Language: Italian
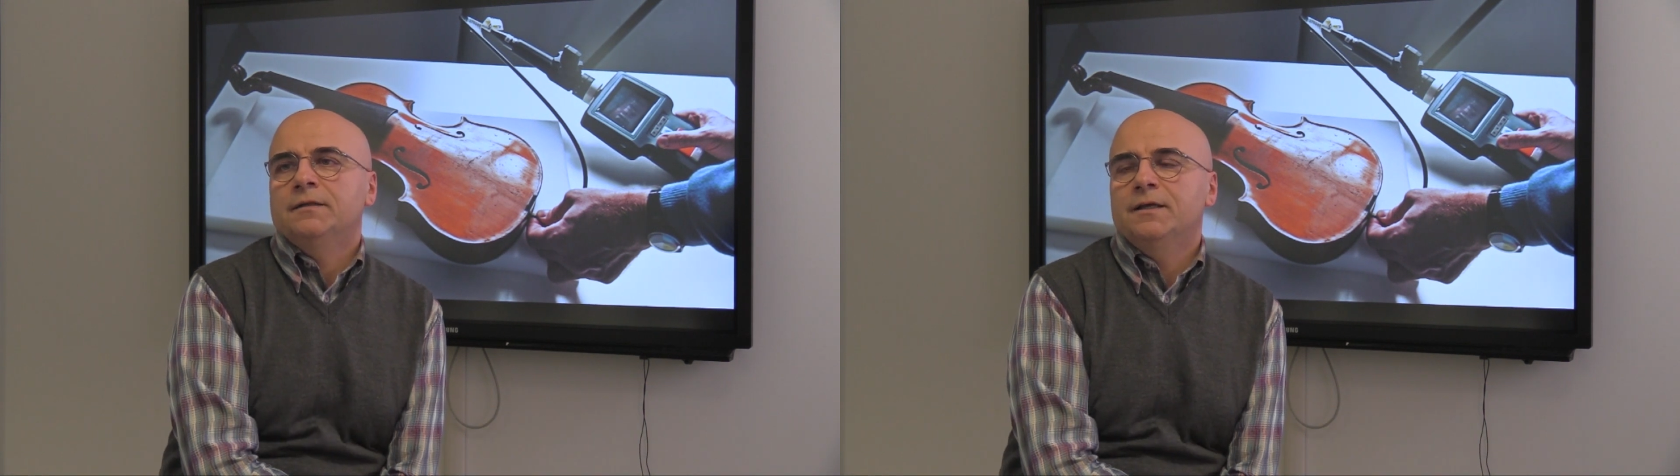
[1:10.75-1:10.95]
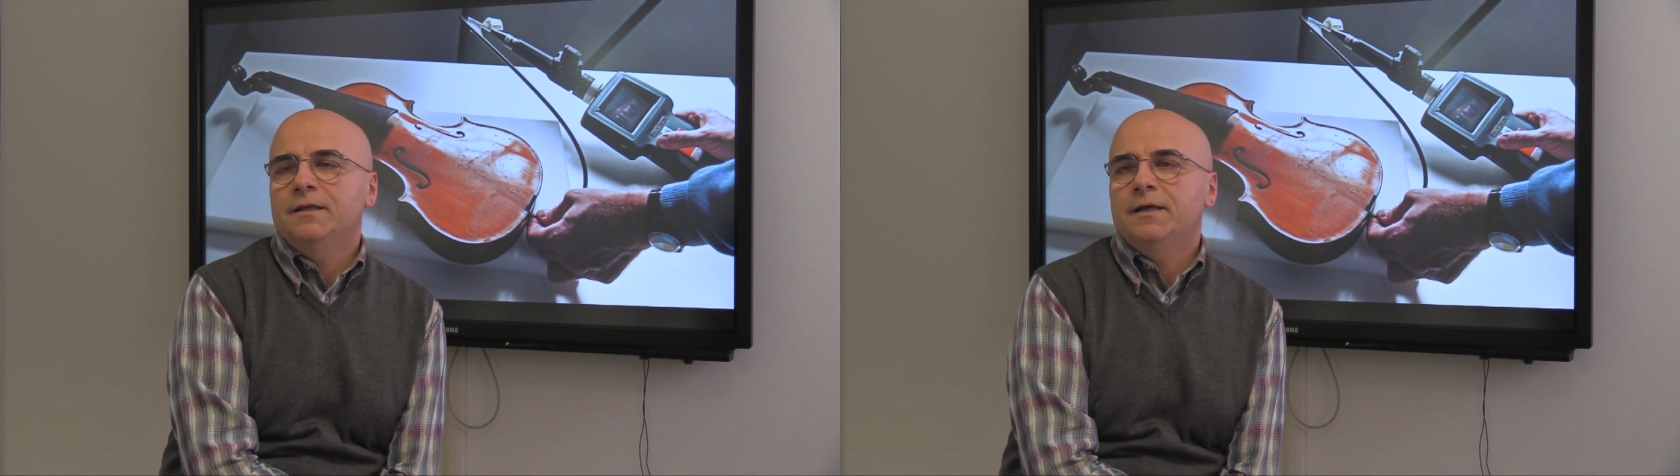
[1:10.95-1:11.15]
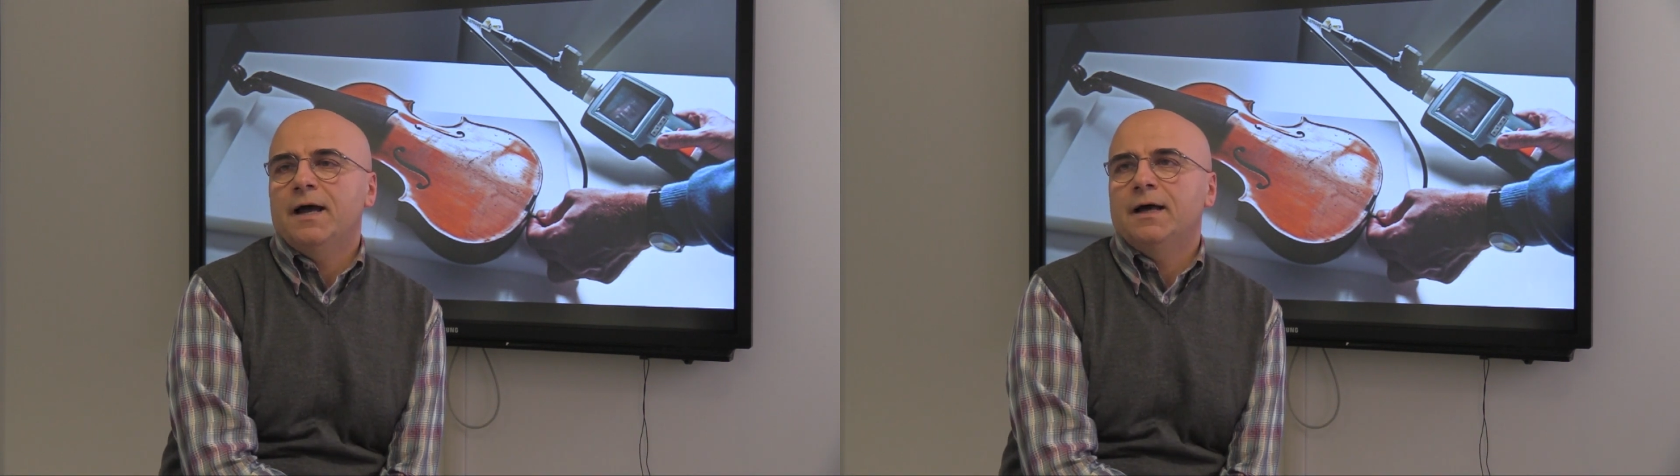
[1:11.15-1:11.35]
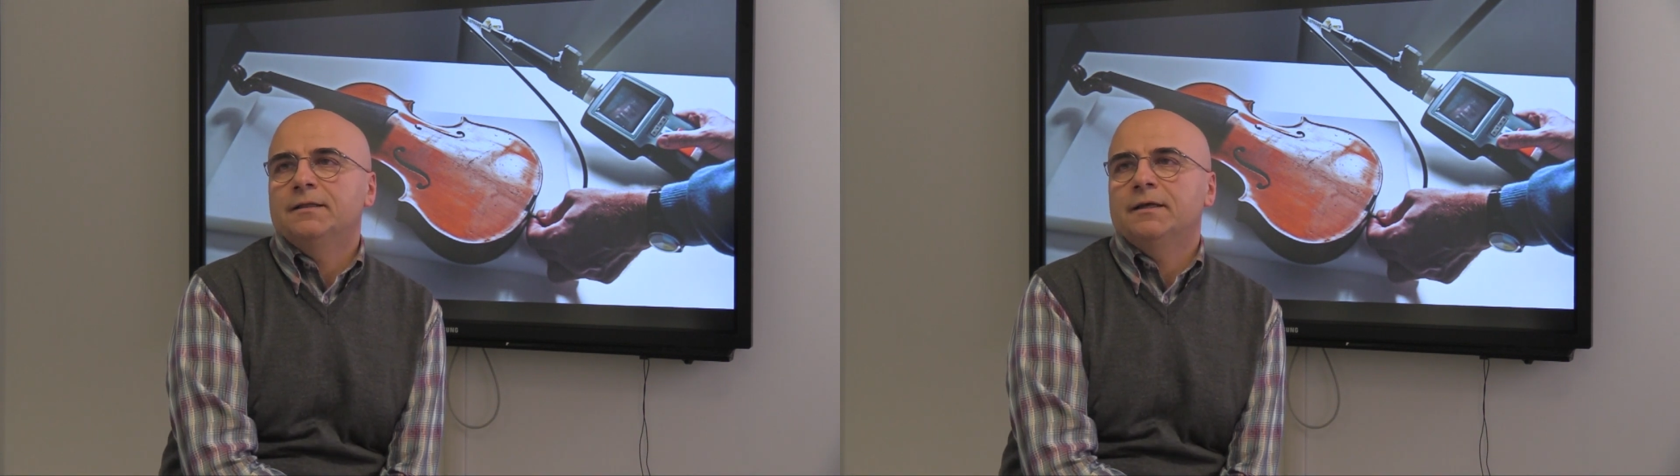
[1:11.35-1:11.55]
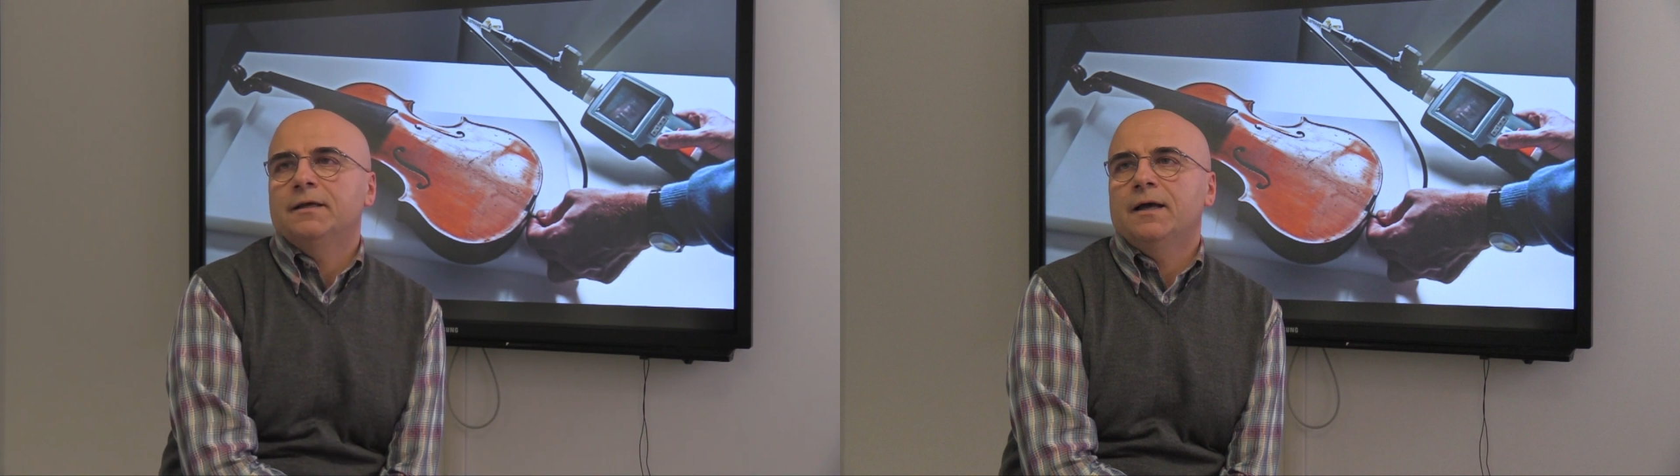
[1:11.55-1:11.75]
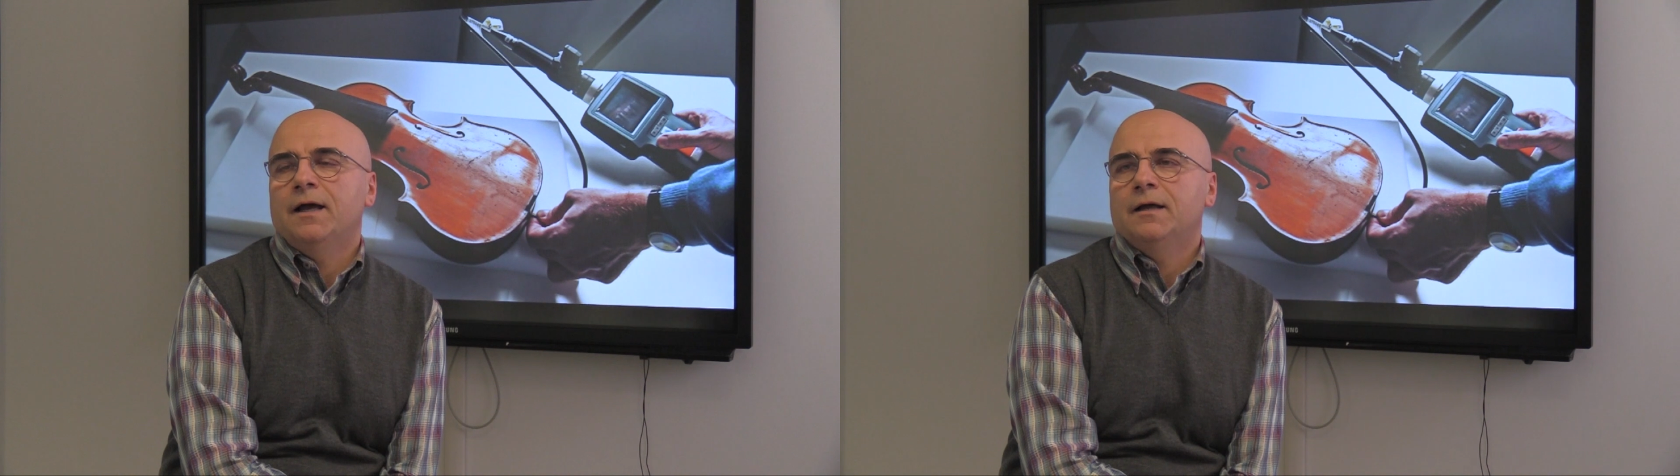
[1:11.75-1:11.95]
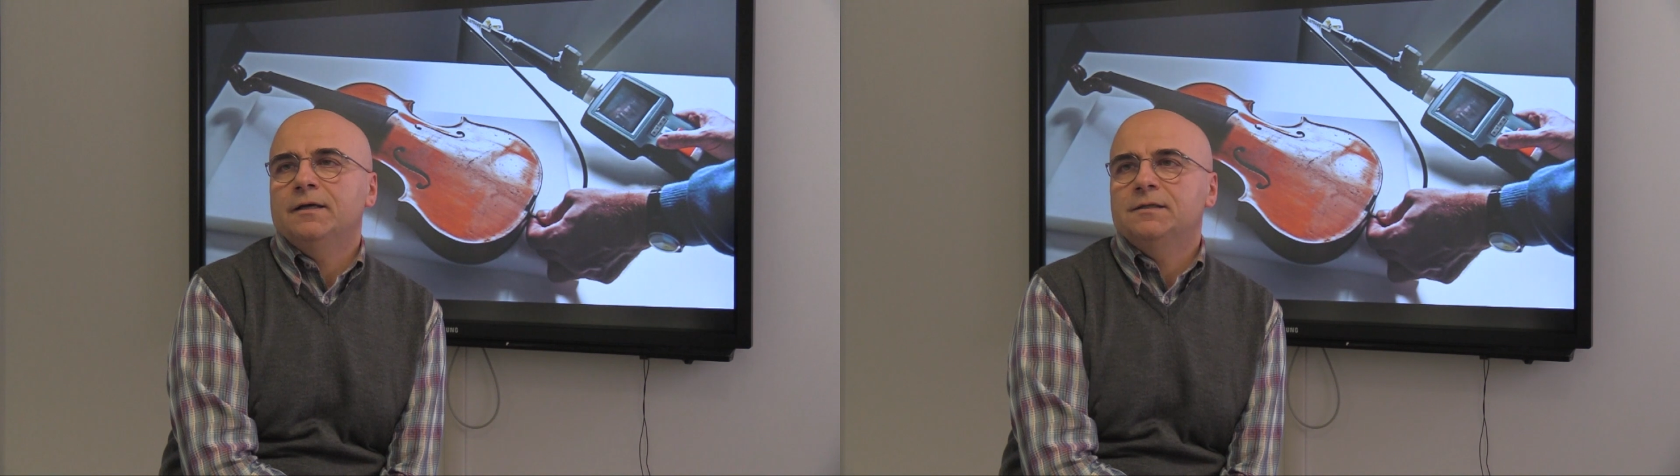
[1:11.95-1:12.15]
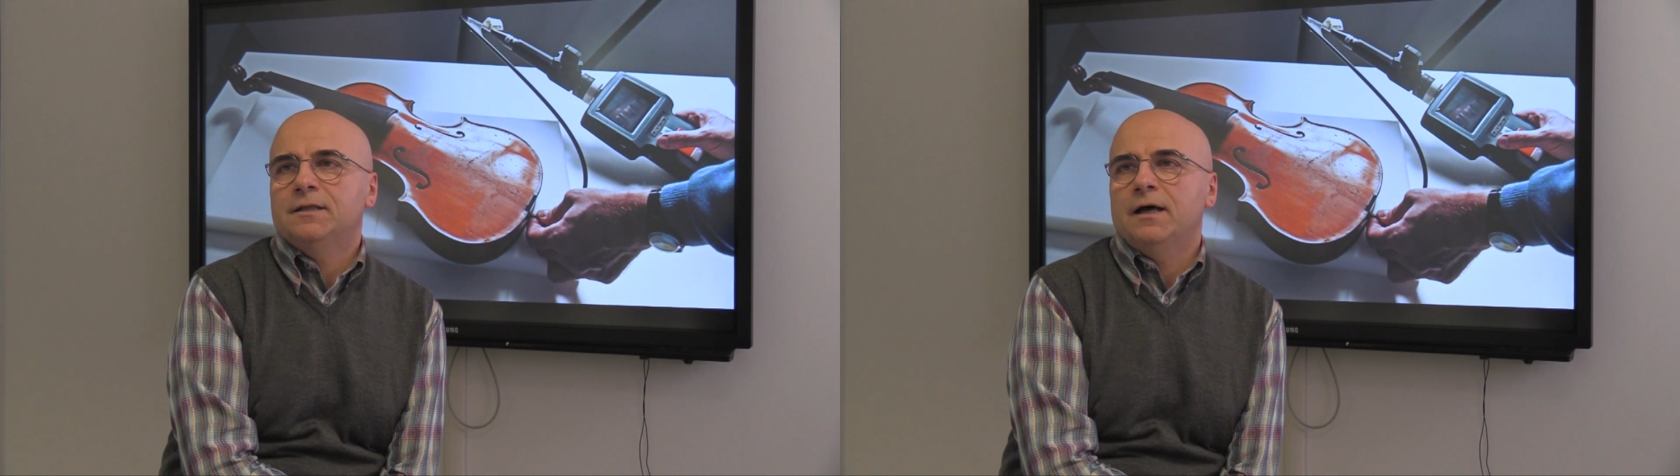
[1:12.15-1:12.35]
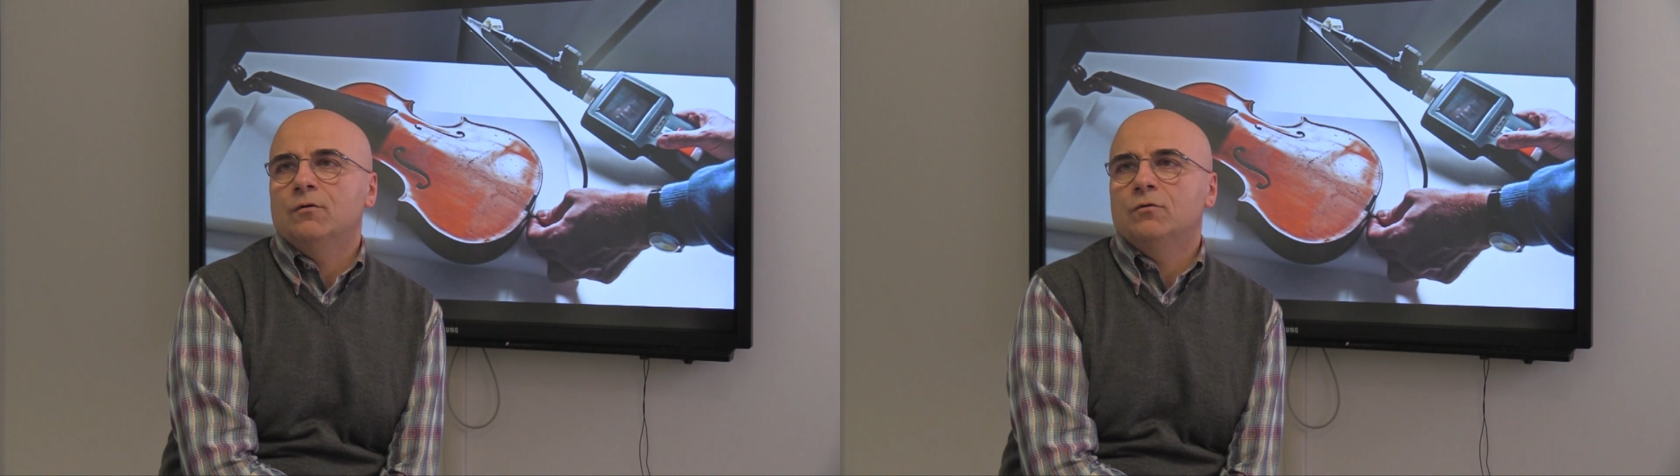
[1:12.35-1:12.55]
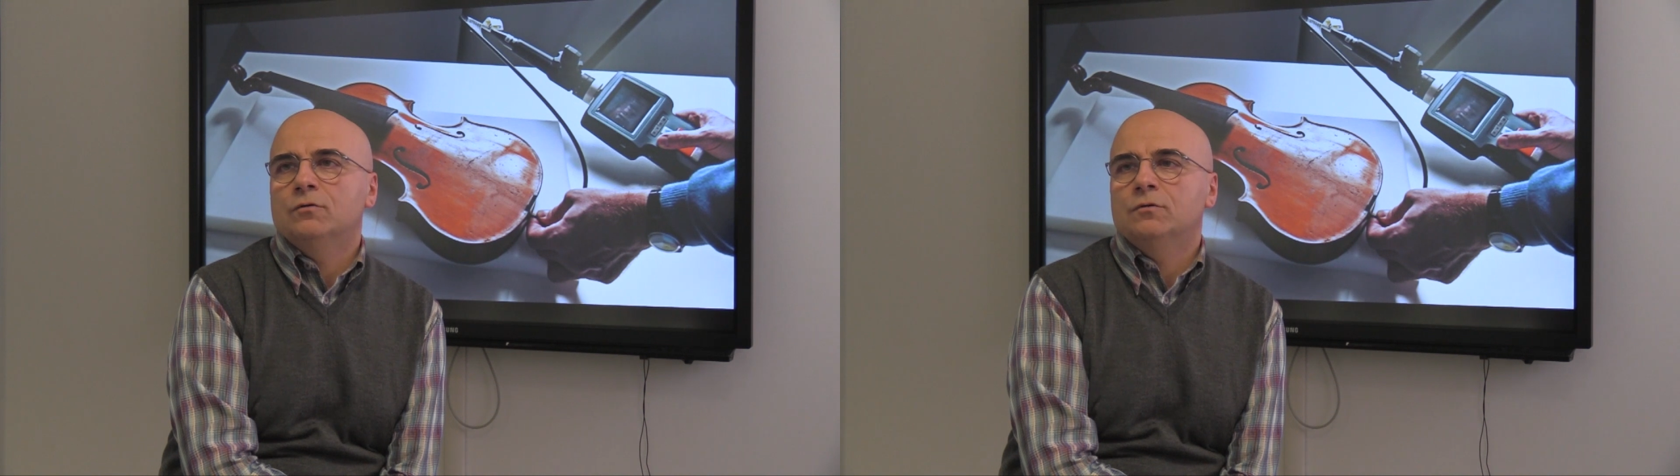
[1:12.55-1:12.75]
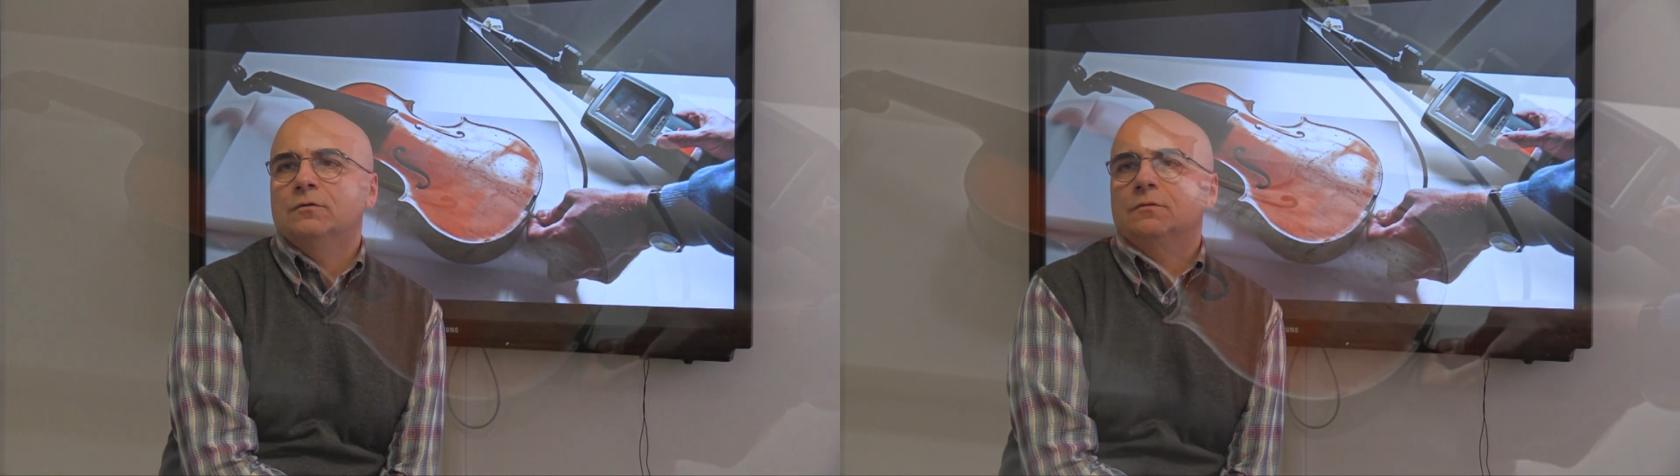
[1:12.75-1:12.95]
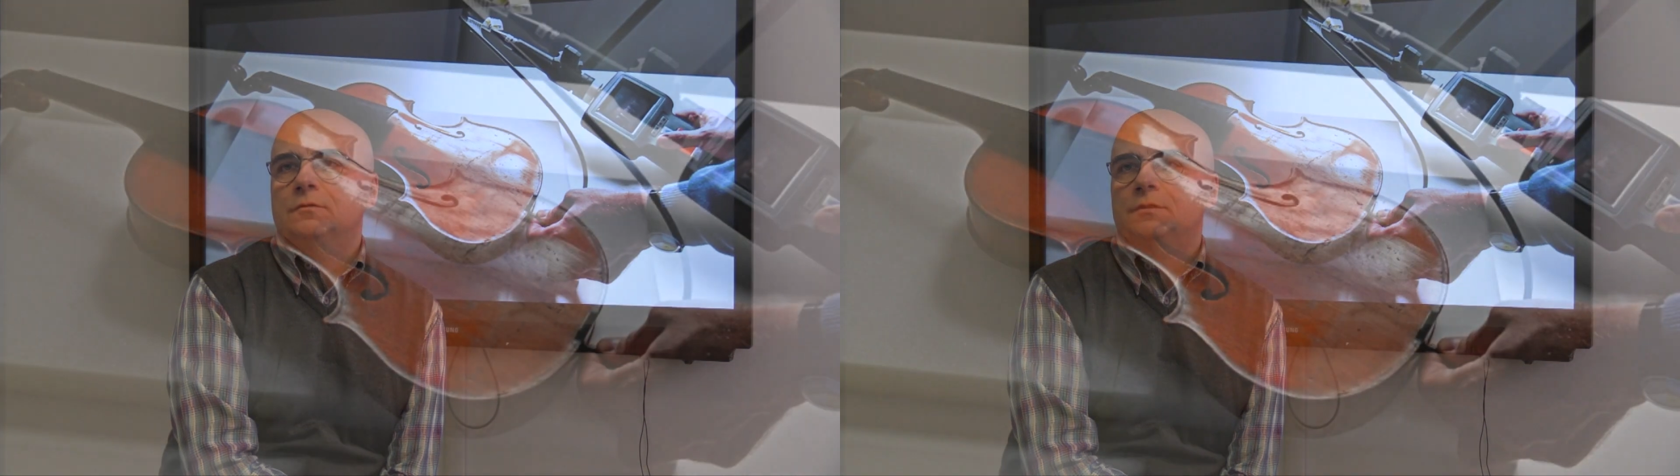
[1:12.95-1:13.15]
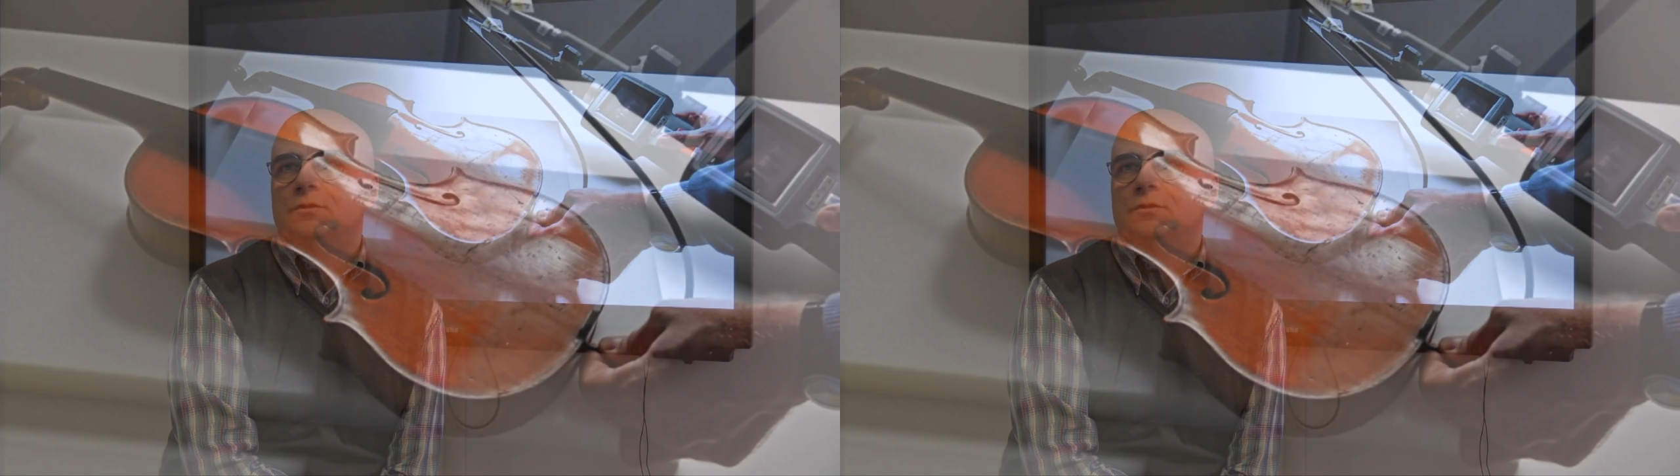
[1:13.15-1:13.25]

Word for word: dedicate al restauro eh, di